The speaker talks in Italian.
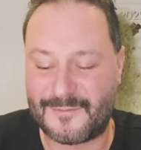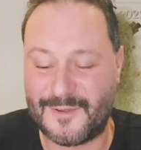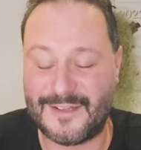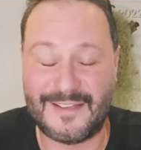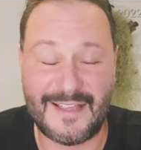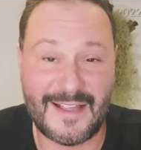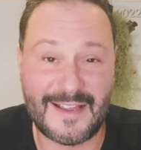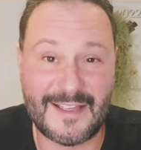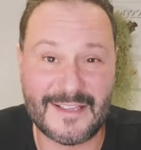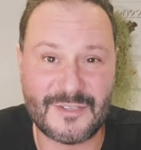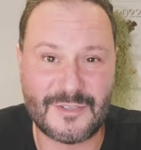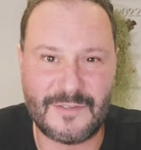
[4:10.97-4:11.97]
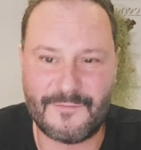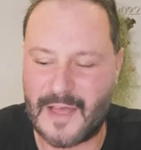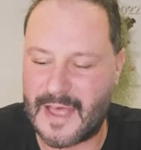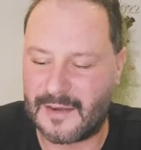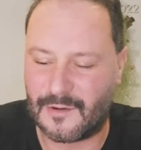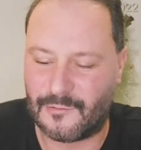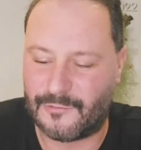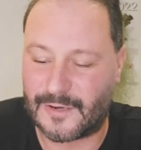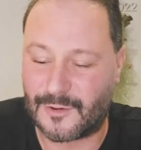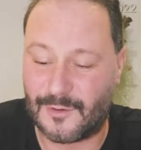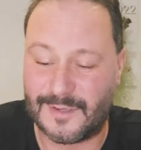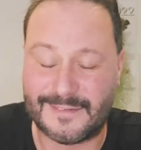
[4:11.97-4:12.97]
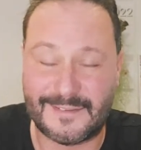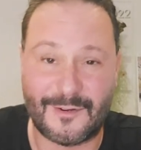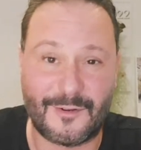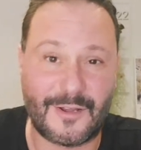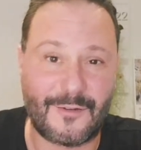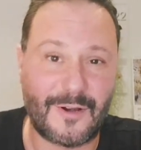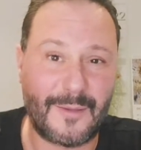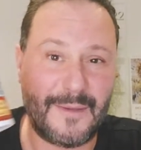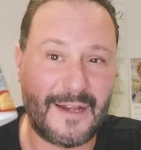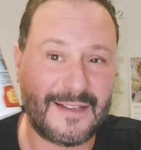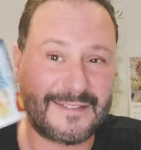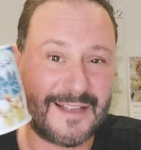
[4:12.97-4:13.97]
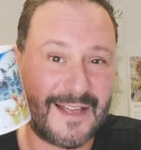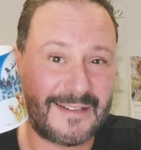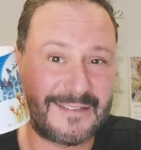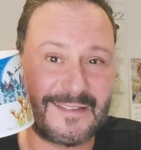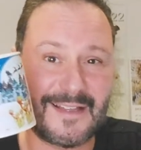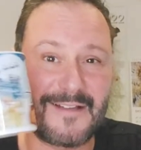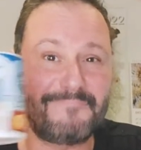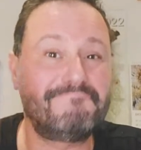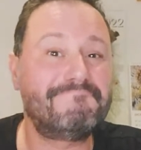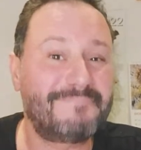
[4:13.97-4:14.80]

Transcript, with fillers: quindi anche adesso d'inverno far colazione con una bella tazza